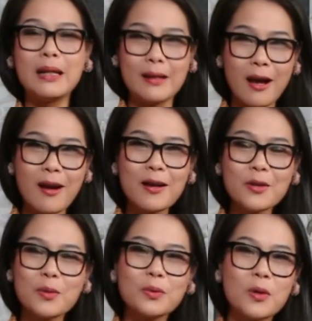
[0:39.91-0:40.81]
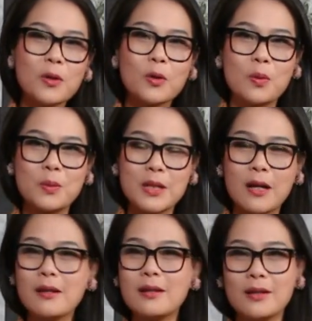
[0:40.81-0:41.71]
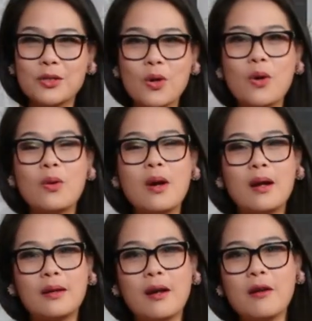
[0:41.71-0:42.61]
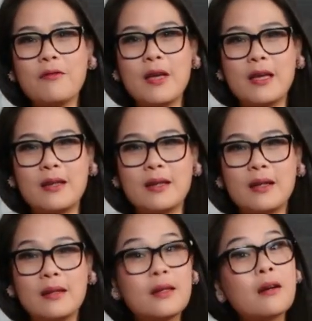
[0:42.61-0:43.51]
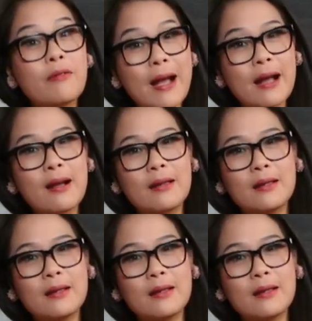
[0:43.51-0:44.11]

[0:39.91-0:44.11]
cạnh đó, chúng tôi cũng sẽ có những show nói về nhân văn,